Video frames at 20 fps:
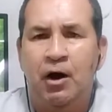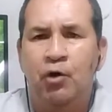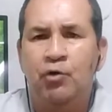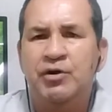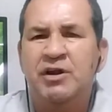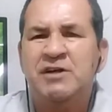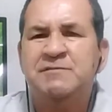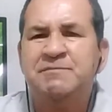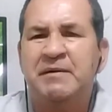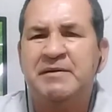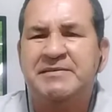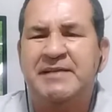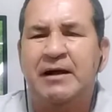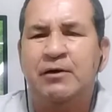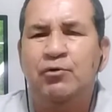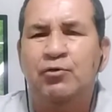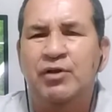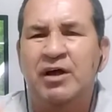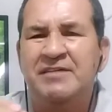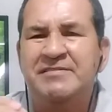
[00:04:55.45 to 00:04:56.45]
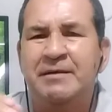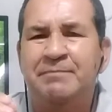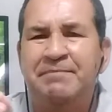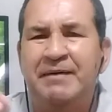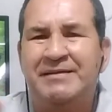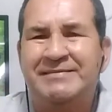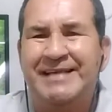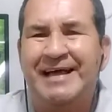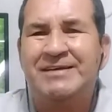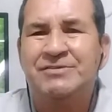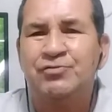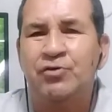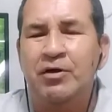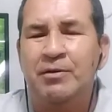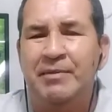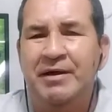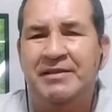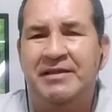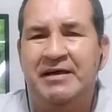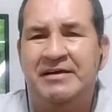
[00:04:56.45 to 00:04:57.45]
Un espectacular zapatazo de
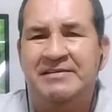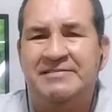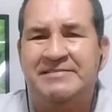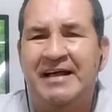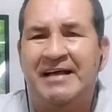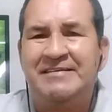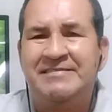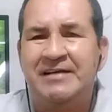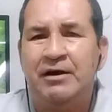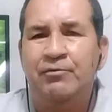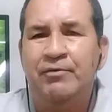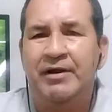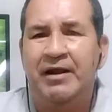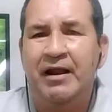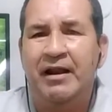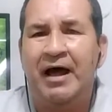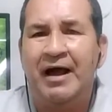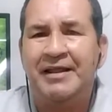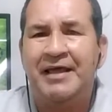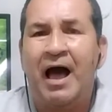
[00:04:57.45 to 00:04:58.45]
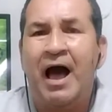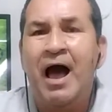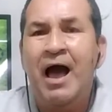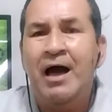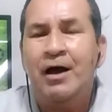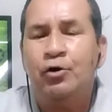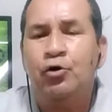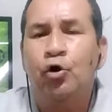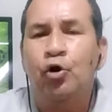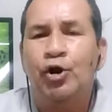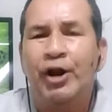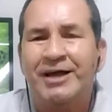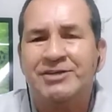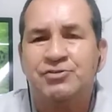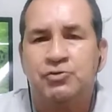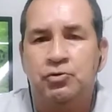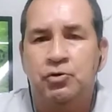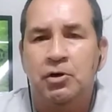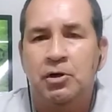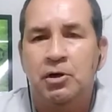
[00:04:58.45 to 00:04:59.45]
media distancia fuera del área,
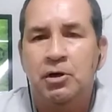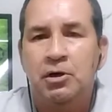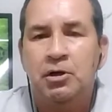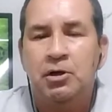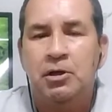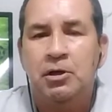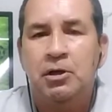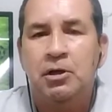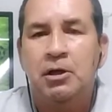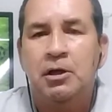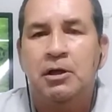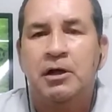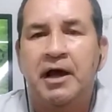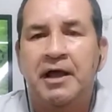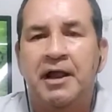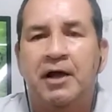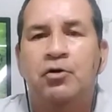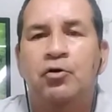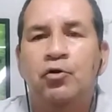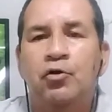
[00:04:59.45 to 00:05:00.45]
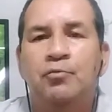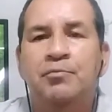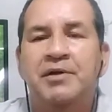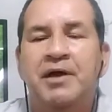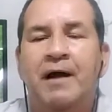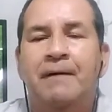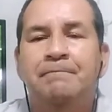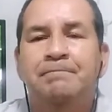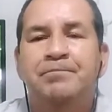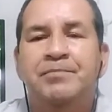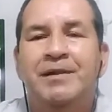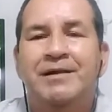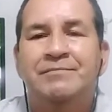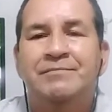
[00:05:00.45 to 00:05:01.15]
golazo. Gana Colombia